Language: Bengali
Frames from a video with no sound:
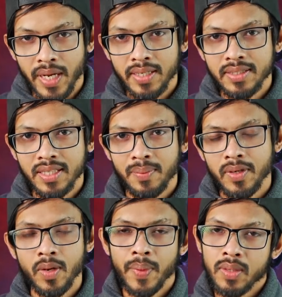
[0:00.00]
ব্র্যান্ডকে
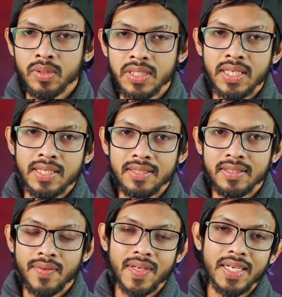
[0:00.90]
আমরা কম্পেয়ার করতে যাই
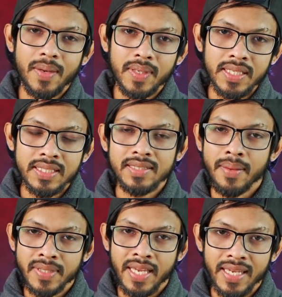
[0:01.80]
ডেফিনেটলি আমার কাছে
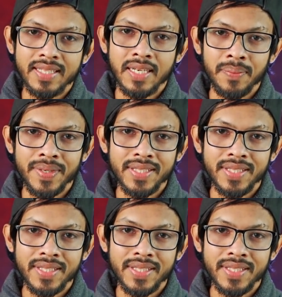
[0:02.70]
স্যামসাং এগিয়ে থাকবে